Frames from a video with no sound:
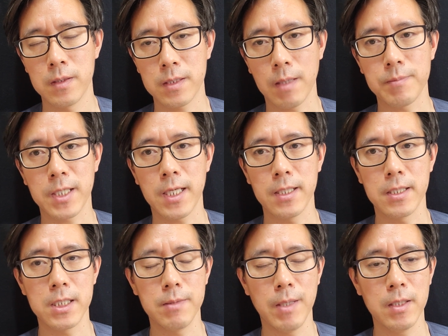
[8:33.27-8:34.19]
참 잘 안
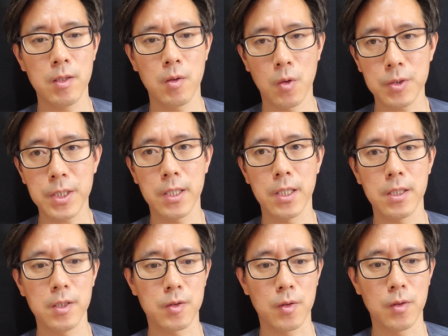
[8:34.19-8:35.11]
되지만 고쳐야
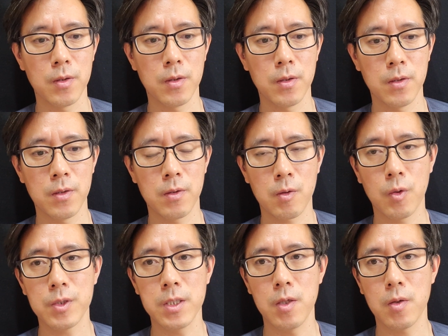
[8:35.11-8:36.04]
되는 거죠.
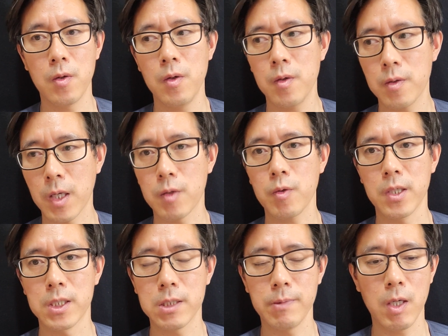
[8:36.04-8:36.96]
고치려고 계속
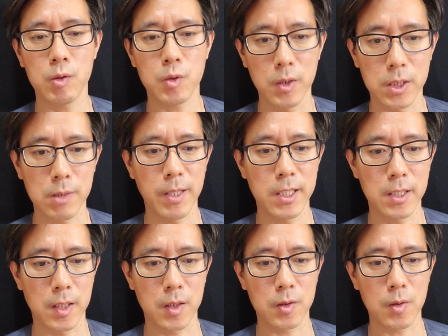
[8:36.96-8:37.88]
연습하고 또 연습해야
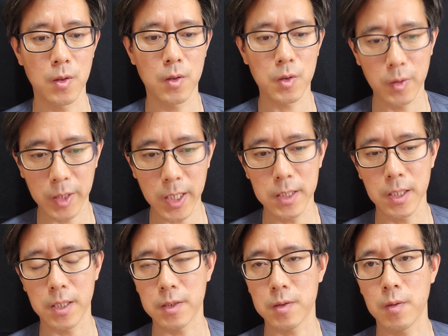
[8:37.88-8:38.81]
되는 거죠. 노력해야
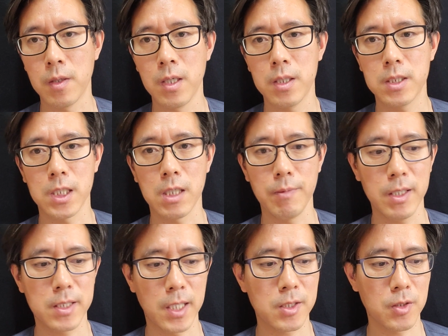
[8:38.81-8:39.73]
되는 거죠.
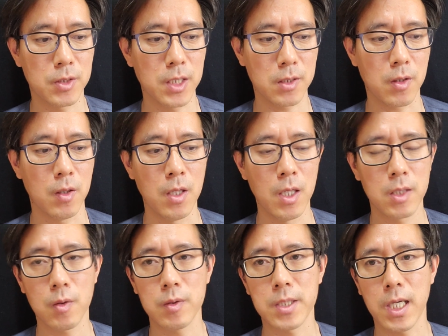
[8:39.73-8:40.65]
지금의 제 처지에서
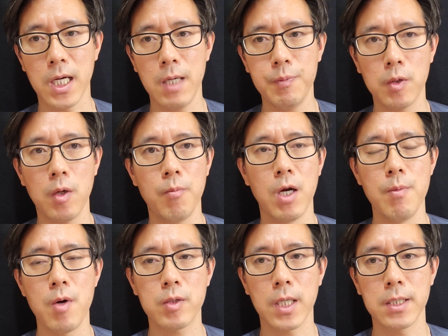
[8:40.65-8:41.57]
또 제가 앞으로 뭘
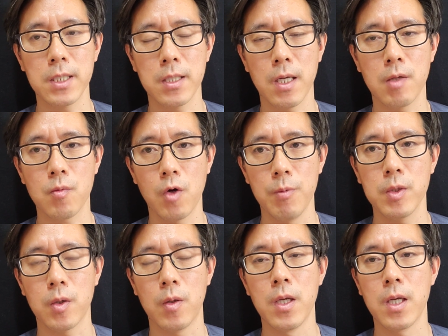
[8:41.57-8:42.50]
먹고 살지에 대한
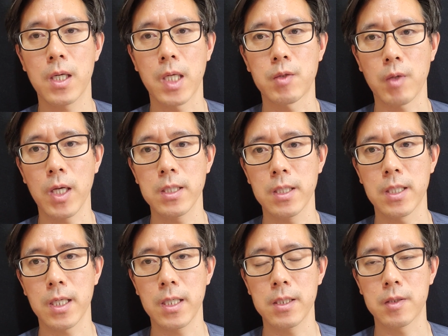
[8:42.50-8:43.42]
고민도 계속해야
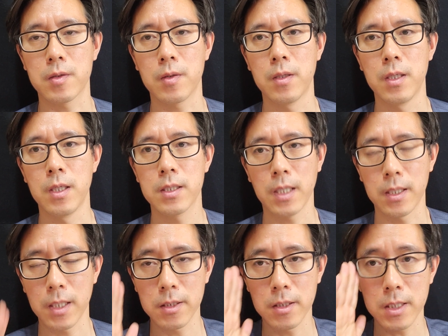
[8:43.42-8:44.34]
된다라는 거죠.
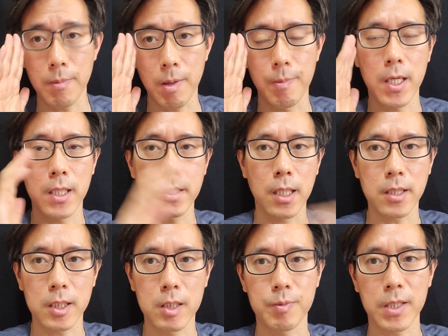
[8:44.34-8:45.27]
사는 게 절대 만만하지
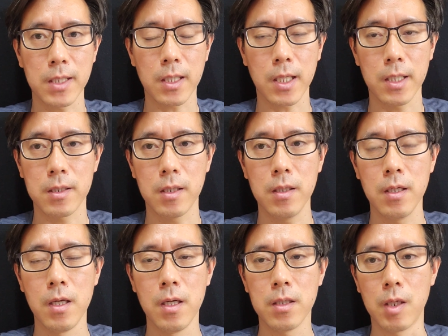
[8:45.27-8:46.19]
않다, 쉽지 않다라는 걸
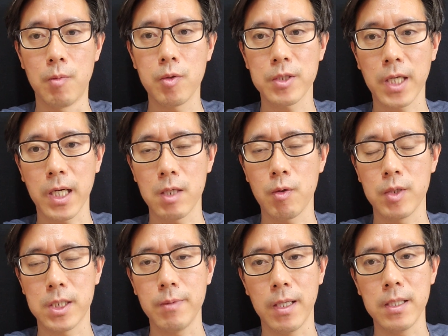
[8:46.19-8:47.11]
너무도 잘 알고
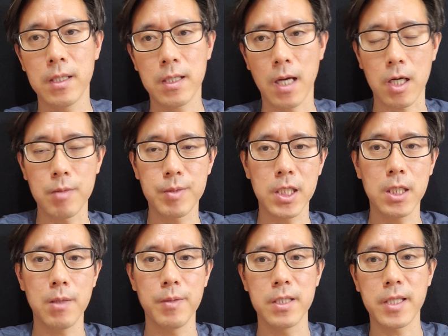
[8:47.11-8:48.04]
있지만 가끔씩
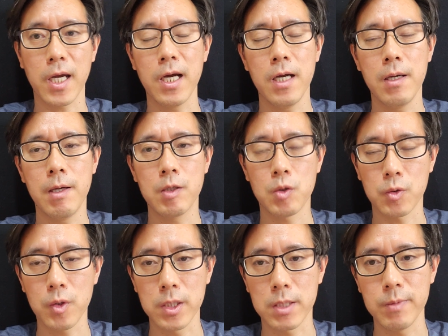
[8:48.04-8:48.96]
잃어버릴 때가
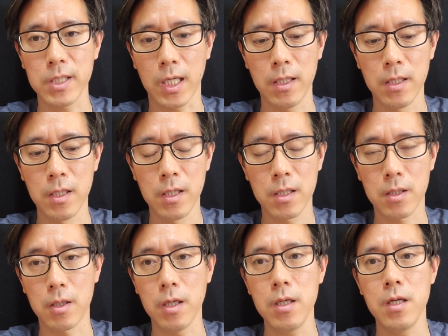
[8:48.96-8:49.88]
종종 있습니다.
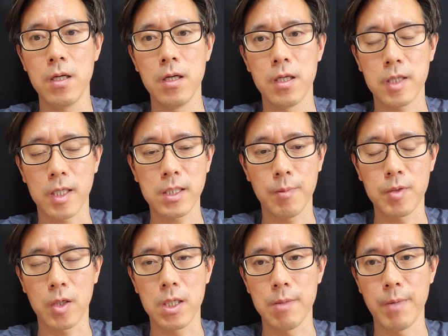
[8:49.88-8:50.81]
그걸 다시
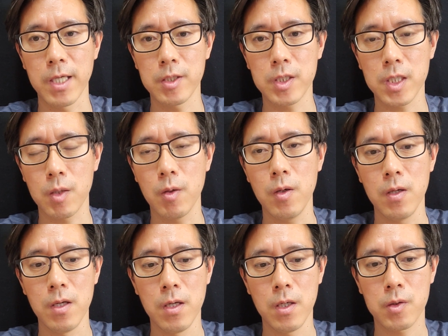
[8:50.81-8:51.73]
한번 더 리마인드 시키고
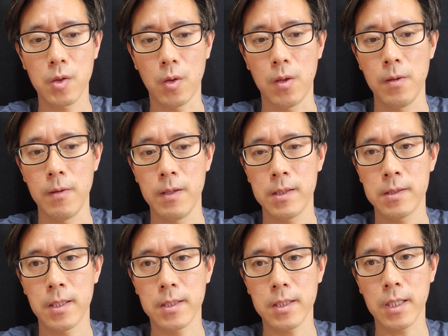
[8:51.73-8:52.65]
또
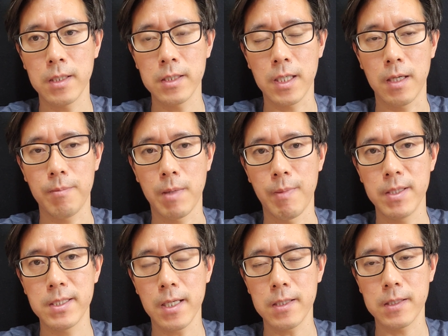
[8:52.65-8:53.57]
세상 사는 게
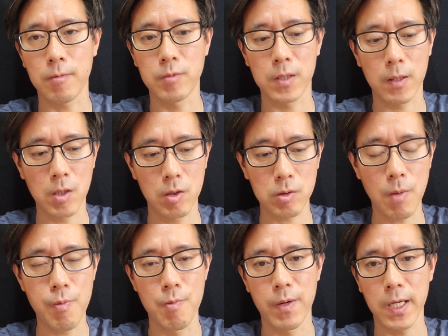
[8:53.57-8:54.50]
만만치 않기 때문에
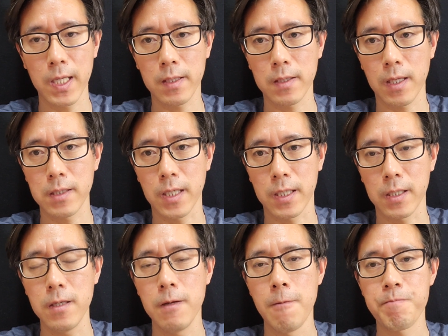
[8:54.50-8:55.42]
더욱더 분발해야 된다는
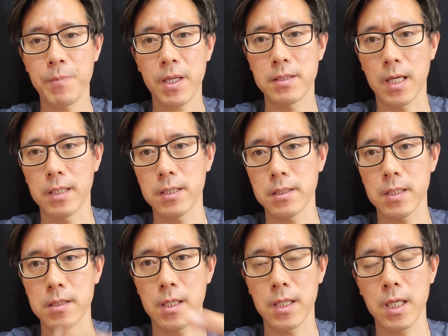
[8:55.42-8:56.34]
얘기를 제가 제
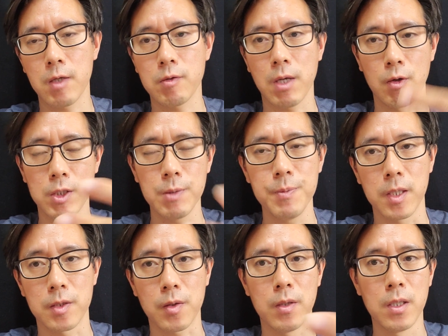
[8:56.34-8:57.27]
자신에게 계속 하고 싶은
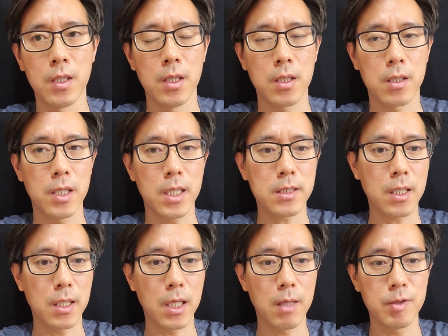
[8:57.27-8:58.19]
거죠. 그래야
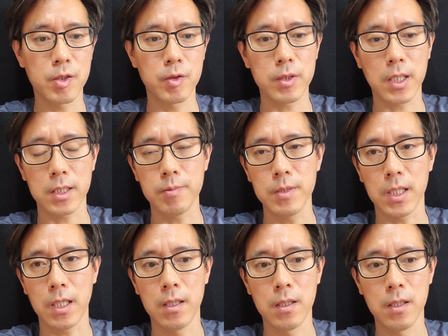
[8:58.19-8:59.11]
살아남을 수 있을 것 같습니다.